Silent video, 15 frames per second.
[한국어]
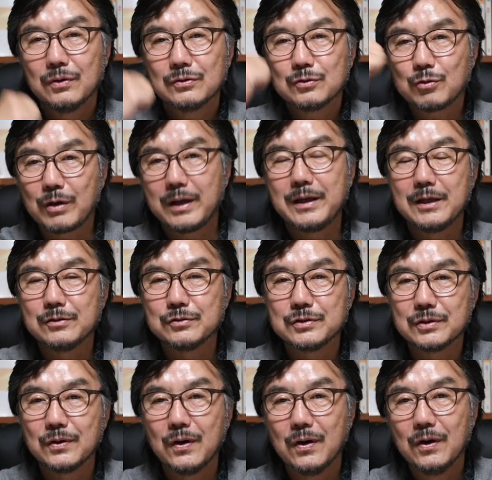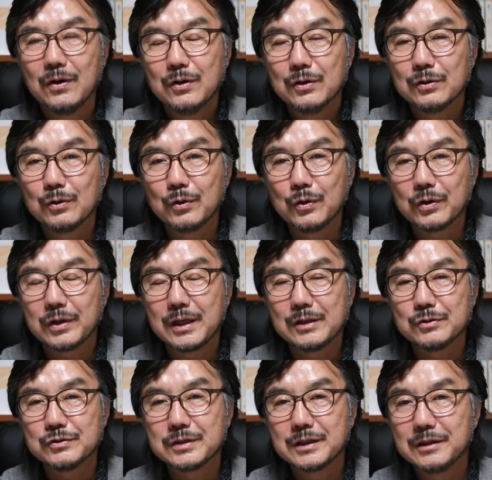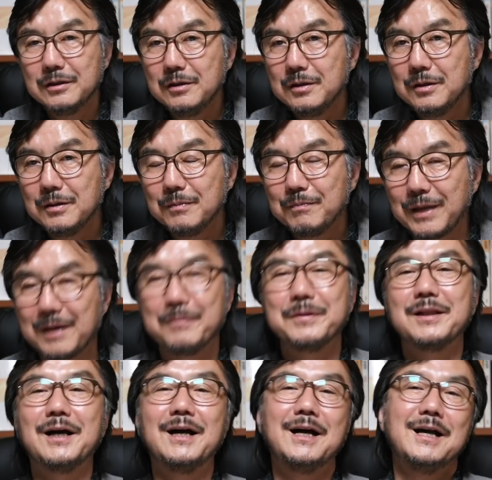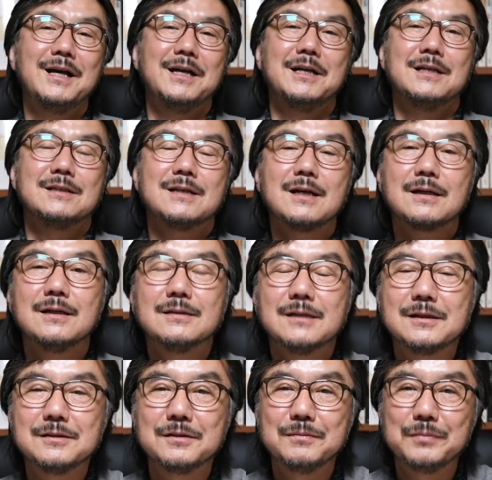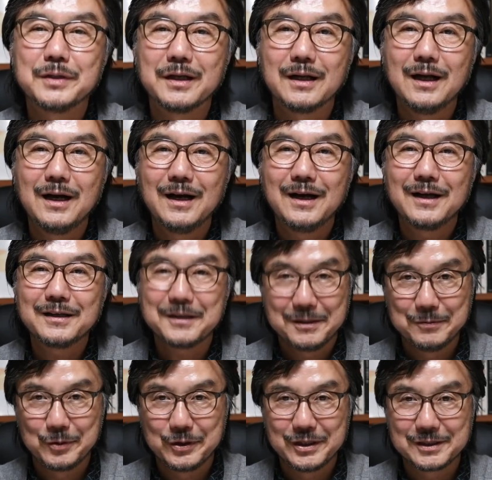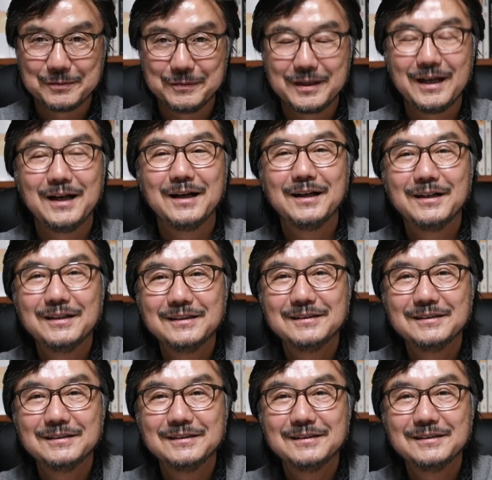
트라이 해주시고 노력해 주시기를 바랍니다. 착한 사진은 버려라. 김홍이었습니다.